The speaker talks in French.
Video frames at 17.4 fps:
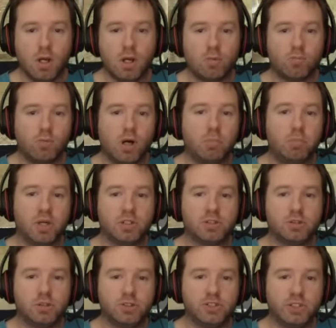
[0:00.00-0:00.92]
Moi,
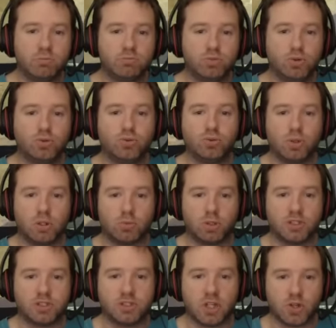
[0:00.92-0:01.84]
perso, j'aime beaucoup. Hein.
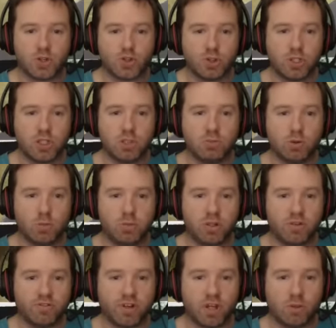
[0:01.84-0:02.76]
Moi, c'est un jeu qui me
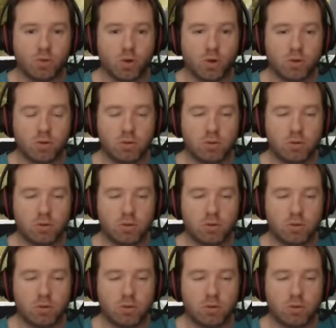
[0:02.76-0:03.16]
plaît vraiment.